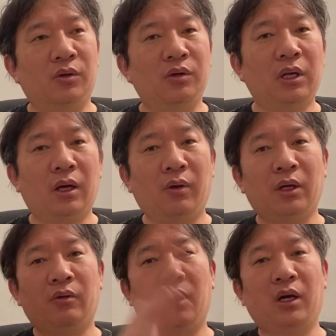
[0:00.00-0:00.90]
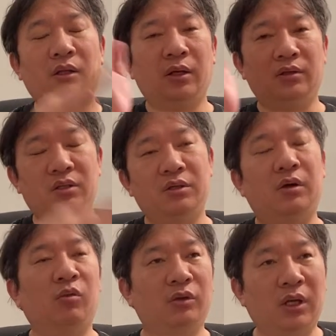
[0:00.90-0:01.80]
そういうようなわけのわかんない自信
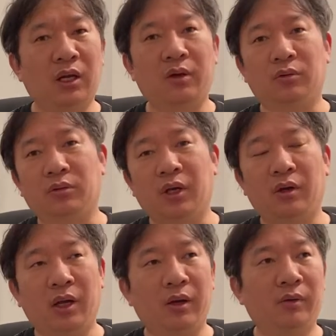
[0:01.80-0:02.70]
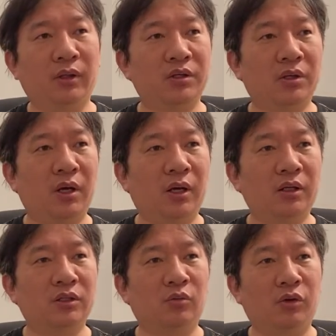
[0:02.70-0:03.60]
は持たないことだよね。私は
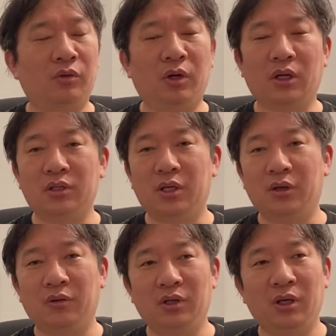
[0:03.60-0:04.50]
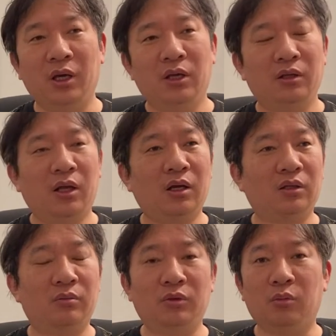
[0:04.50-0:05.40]
いつもお話してるように、
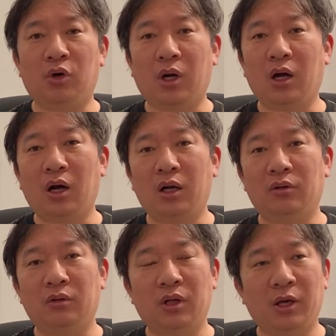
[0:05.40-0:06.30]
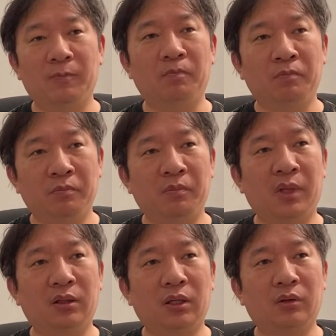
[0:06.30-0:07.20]
ネガティブにも考えるので、
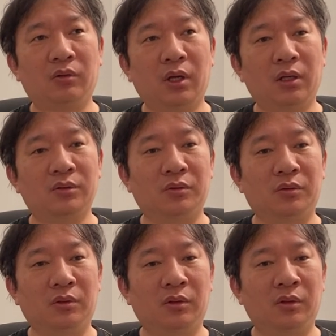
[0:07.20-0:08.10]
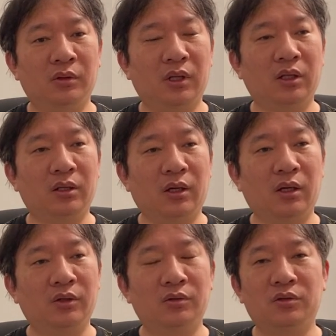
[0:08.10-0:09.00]
やたらとね、その、何か
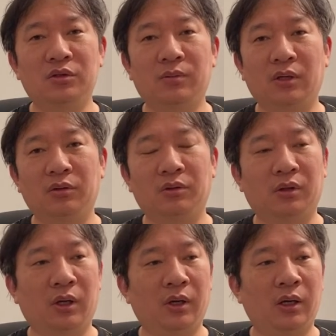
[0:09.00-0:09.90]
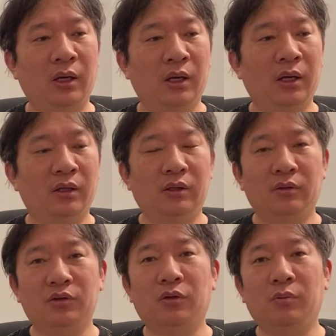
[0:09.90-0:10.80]
YouTuber の人とか、
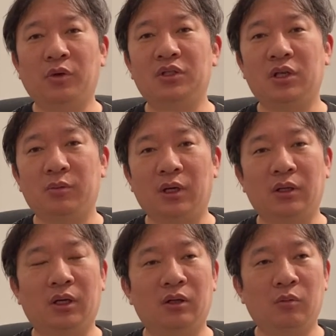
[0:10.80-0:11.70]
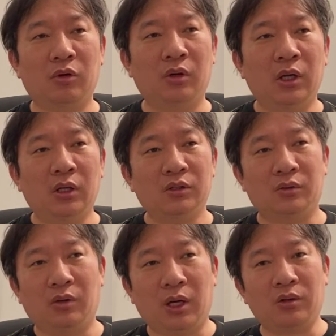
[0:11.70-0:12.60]
超ポジティブなんだけども、そ
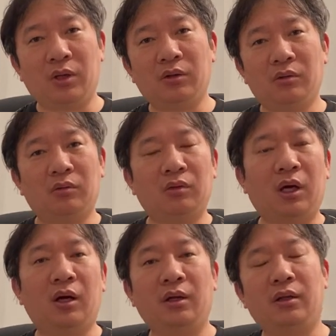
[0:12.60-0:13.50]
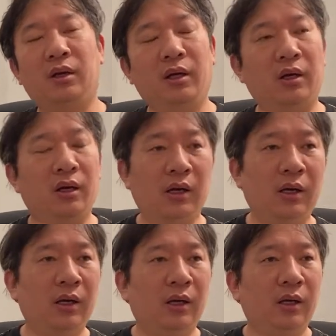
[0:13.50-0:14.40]
の、後々のこと考えてないから、